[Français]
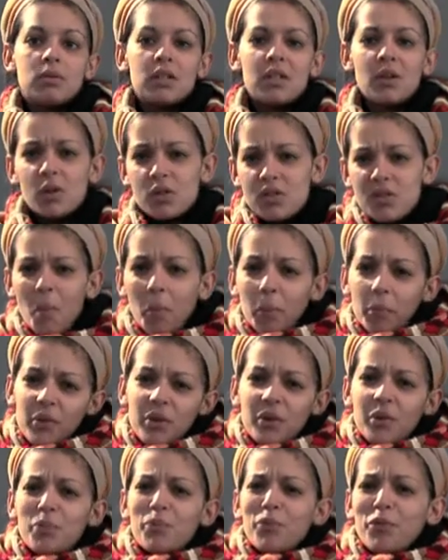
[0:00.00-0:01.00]
Il ressent
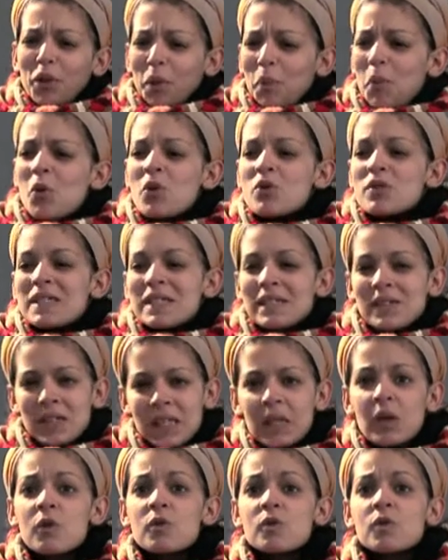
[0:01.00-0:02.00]
plus vraiment ce
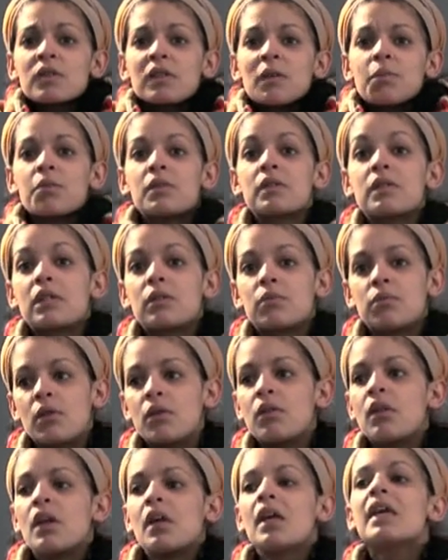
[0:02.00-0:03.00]
qu'il ressentait pour cette meuf.
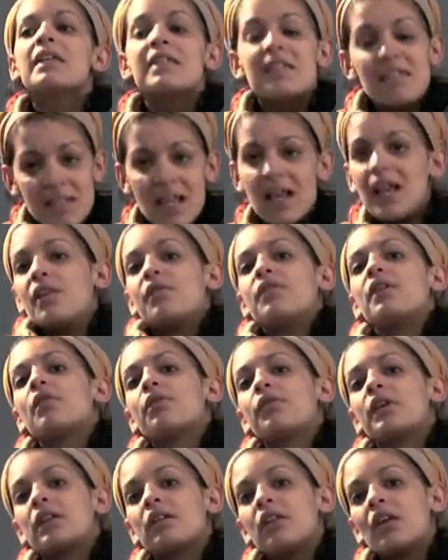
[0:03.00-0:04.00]
C'est ça la vie
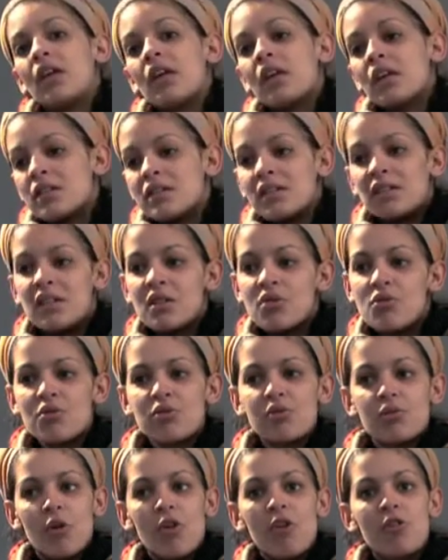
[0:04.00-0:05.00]
en fait. C'est des choses
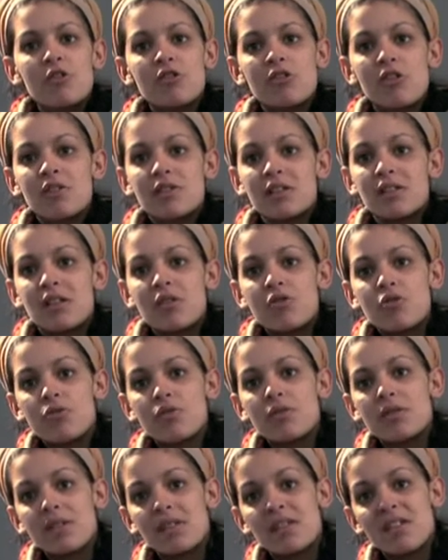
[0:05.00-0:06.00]
qu'on ressent, c'est des
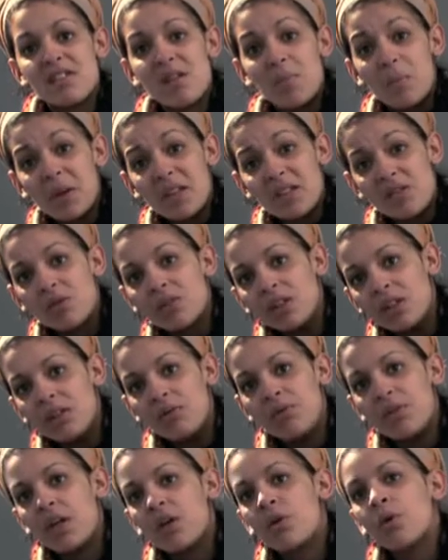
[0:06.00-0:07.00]
choses, c'est des impressions qui
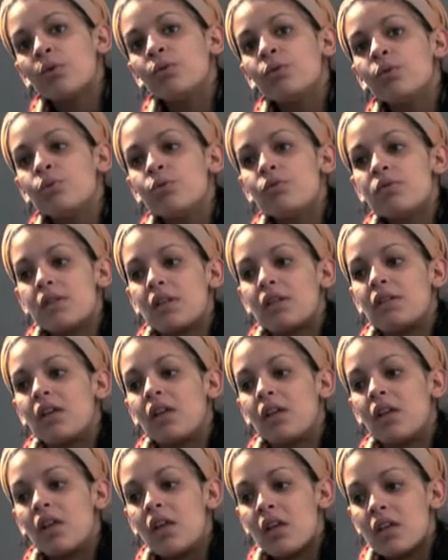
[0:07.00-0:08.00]
viennent en nous, c'est
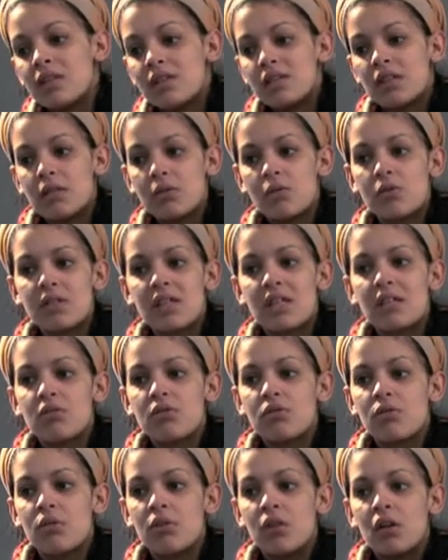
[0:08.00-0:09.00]
des, des
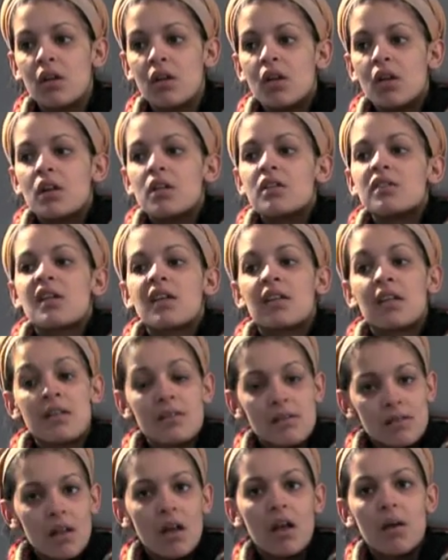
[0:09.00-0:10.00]
sensations, c'est un
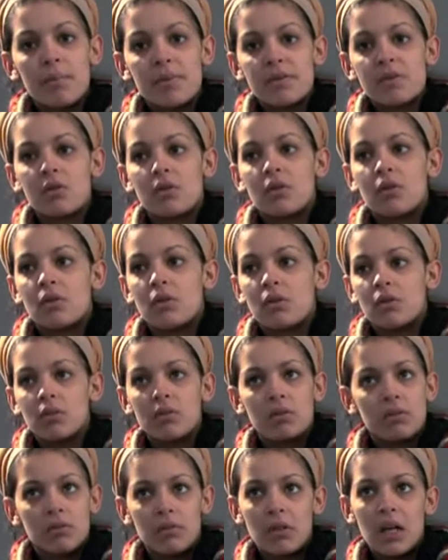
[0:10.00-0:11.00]
instinct parce que
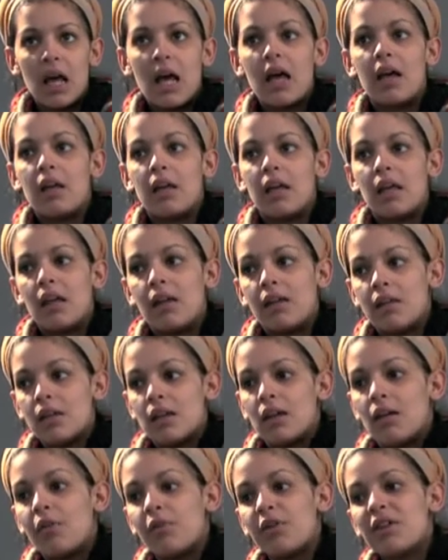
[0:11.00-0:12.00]
voilà. Et
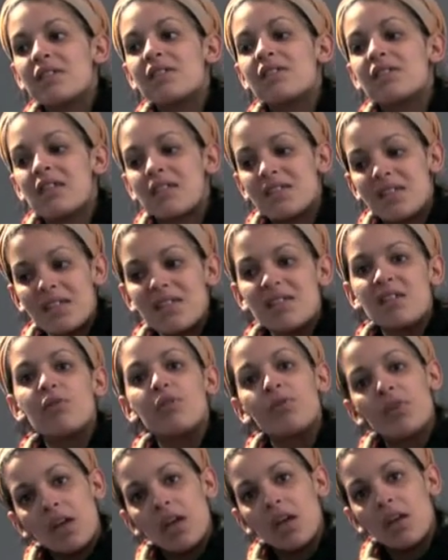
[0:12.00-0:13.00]
en fait, c'est ce qui
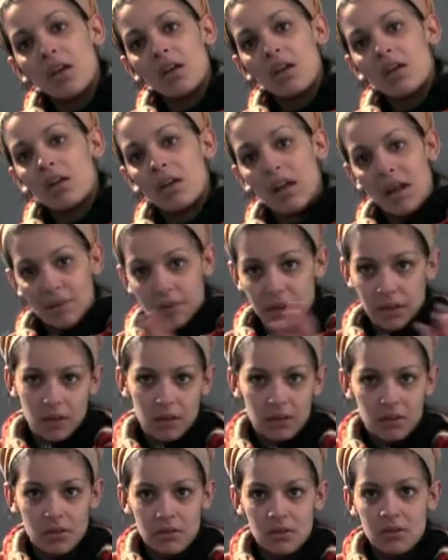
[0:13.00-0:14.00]
fait la vie.
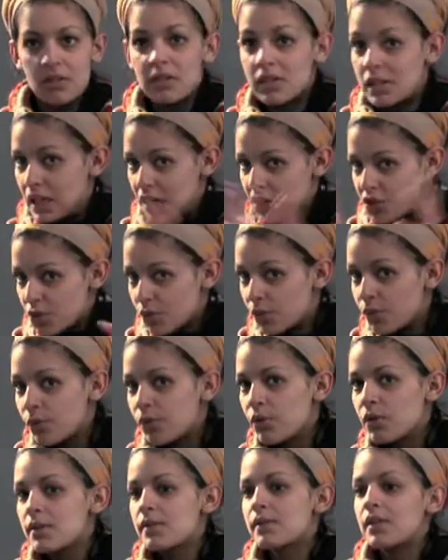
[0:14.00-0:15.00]
C'est les gens,
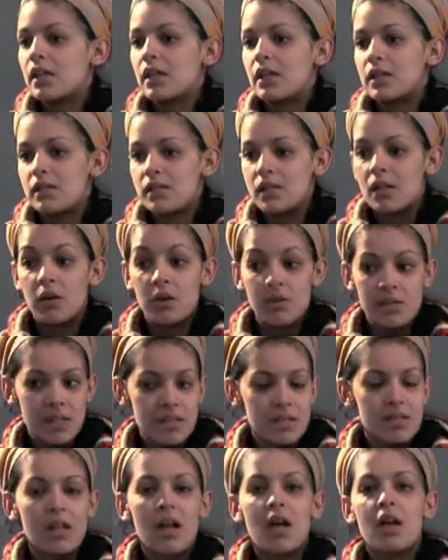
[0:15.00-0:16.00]
c'est leurs
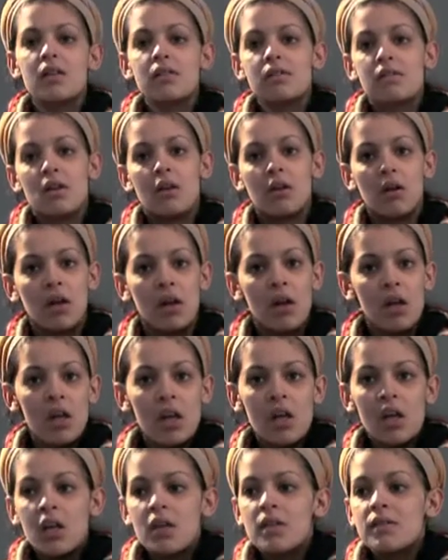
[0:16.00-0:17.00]
instincts, c'est leur,
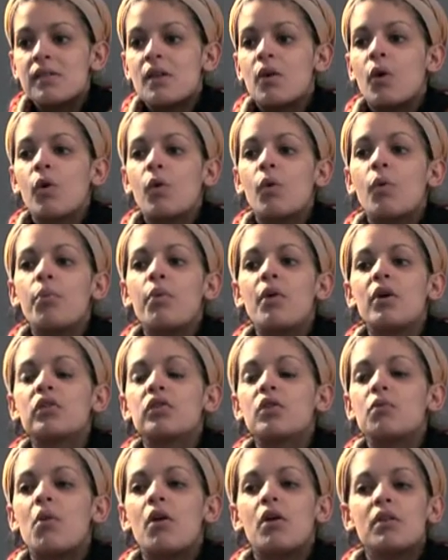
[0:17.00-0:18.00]
leur
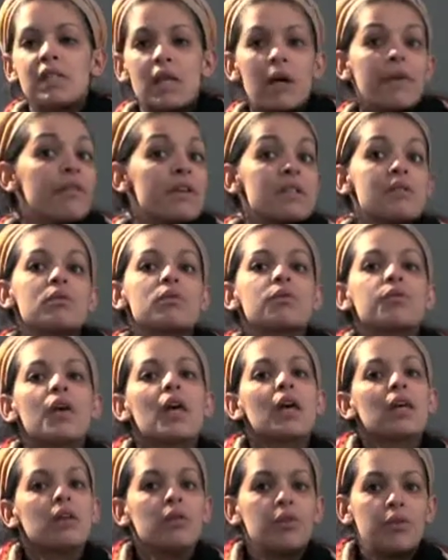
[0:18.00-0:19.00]
comportement, c'est leur façon de
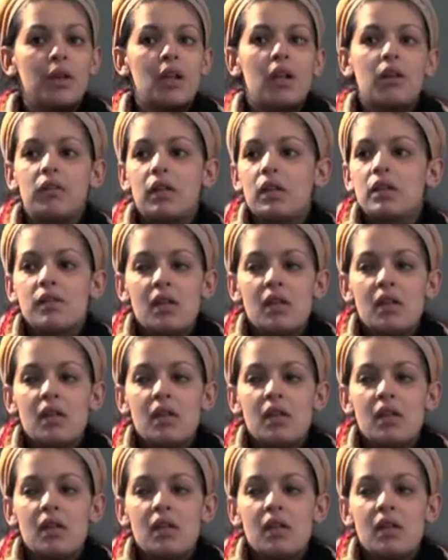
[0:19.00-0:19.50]
faire qui fait la vie.